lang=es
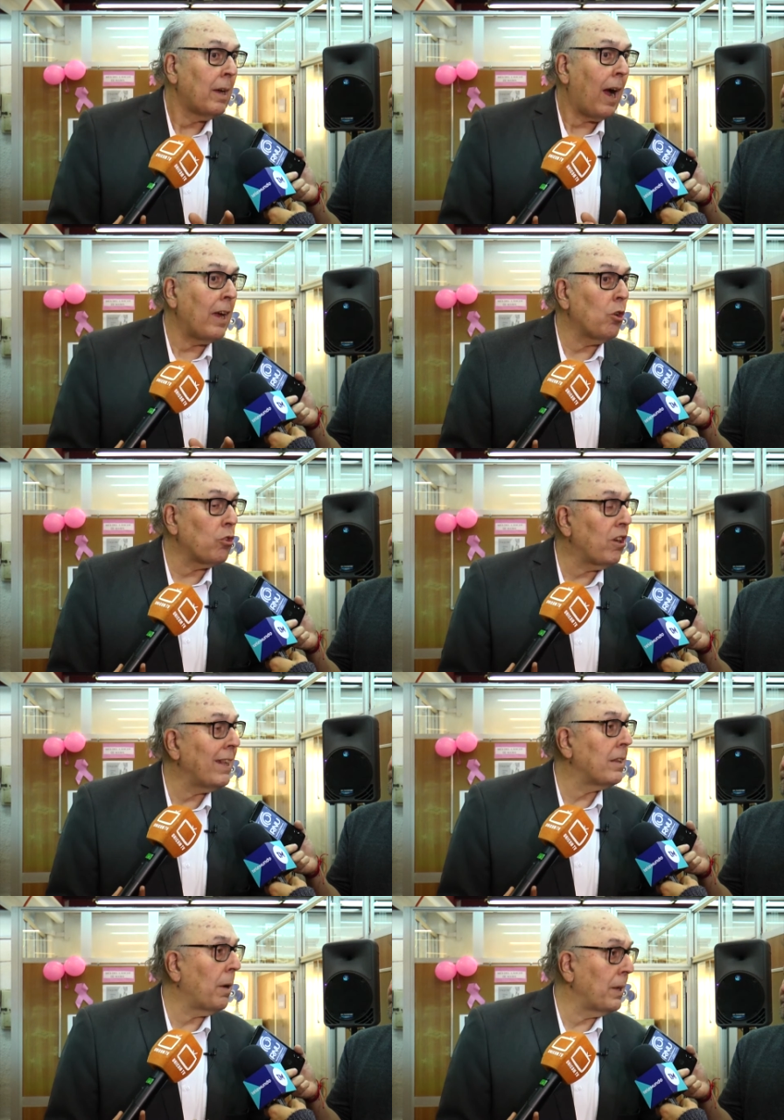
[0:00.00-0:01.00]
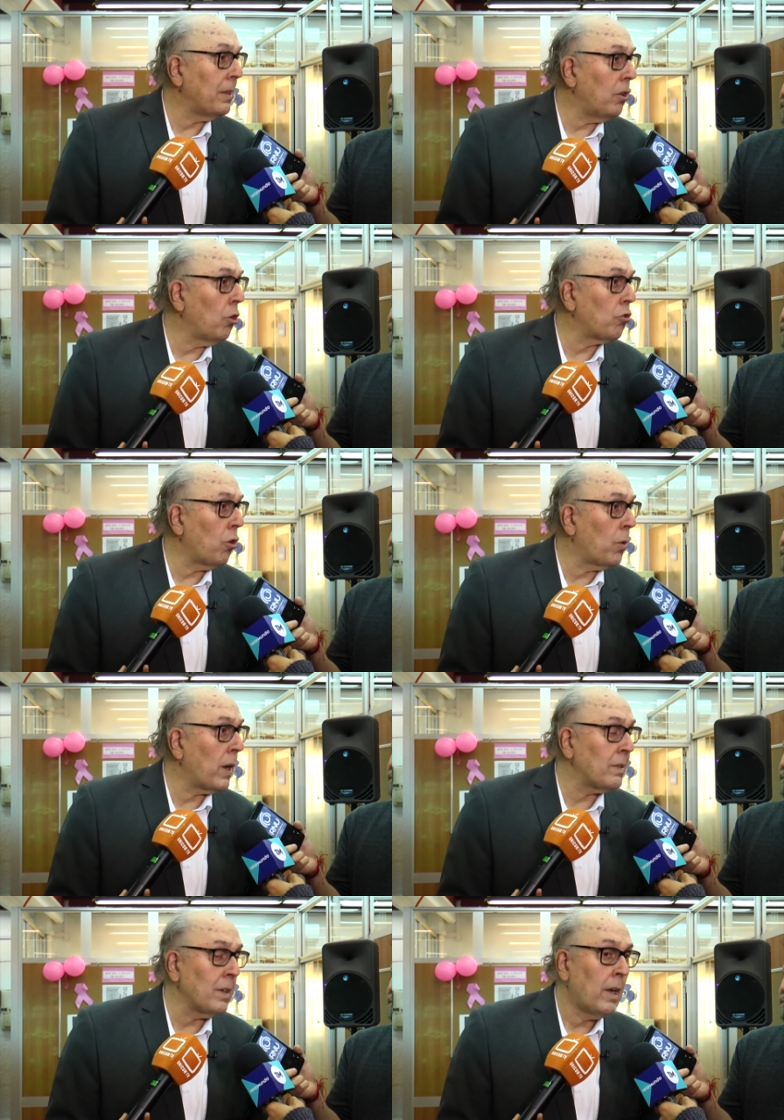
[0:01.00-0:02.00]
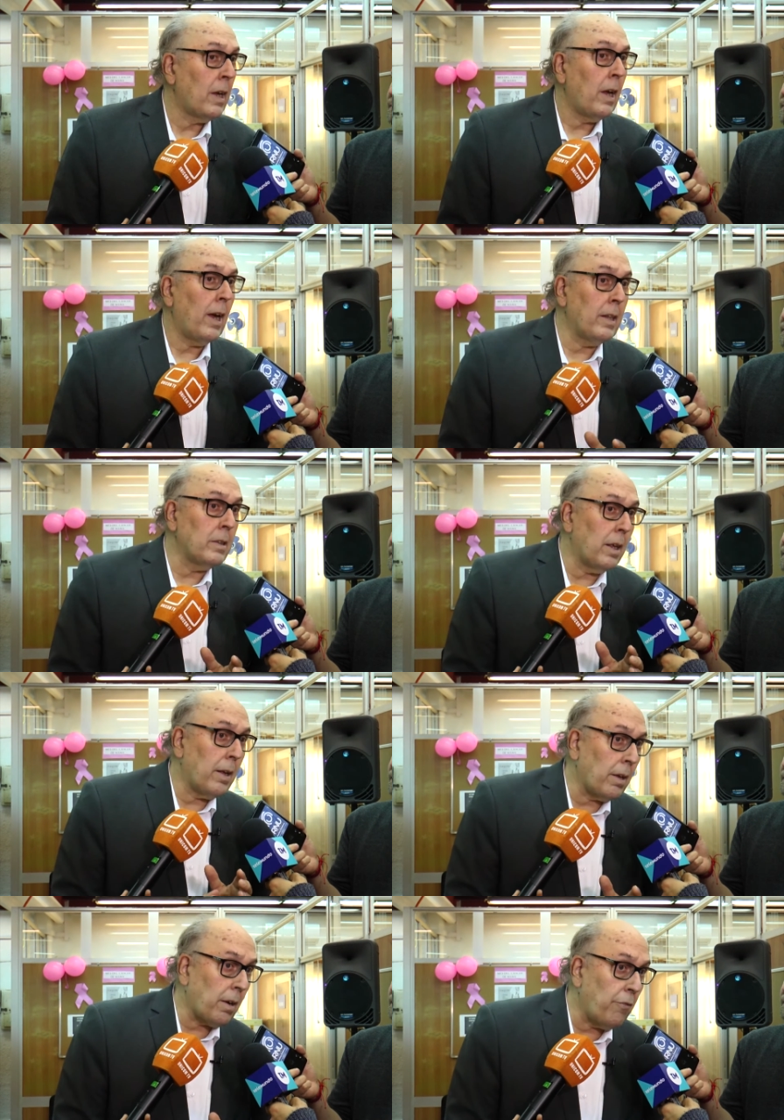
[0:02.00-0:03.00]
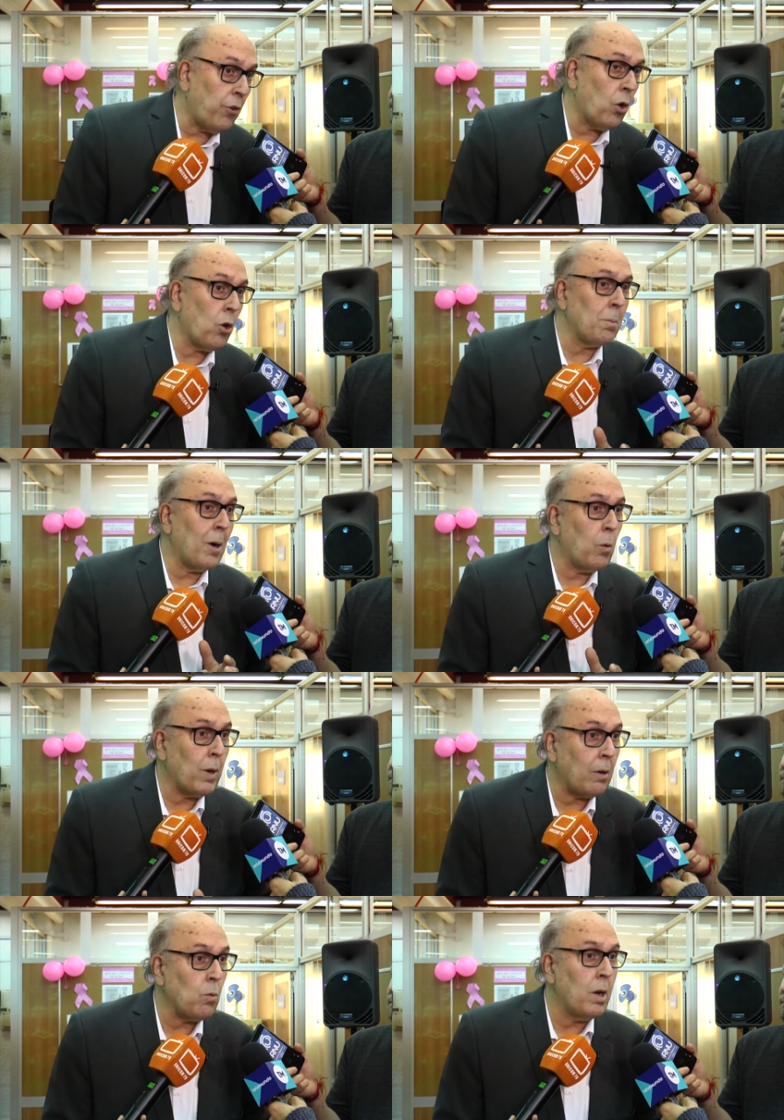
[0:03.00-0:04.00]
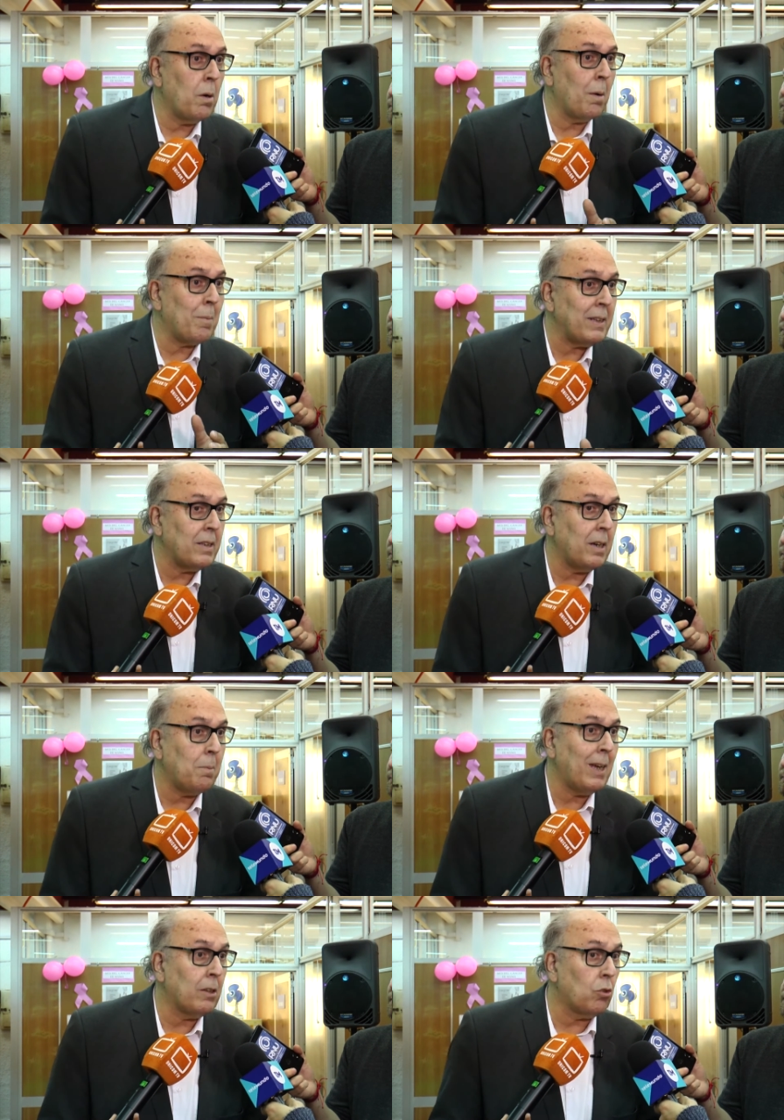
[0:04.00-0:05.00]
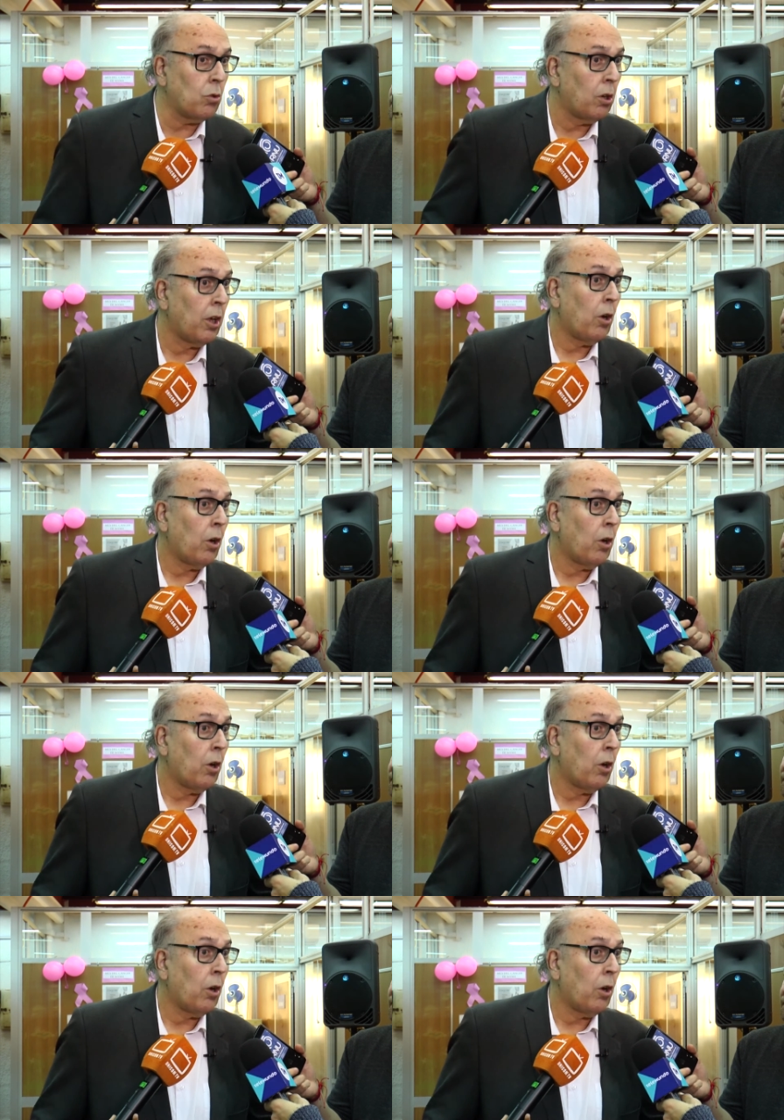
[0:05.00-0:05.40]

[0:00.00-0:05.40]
hay 222 obras entre reforma, obra nueva, mantenimiento,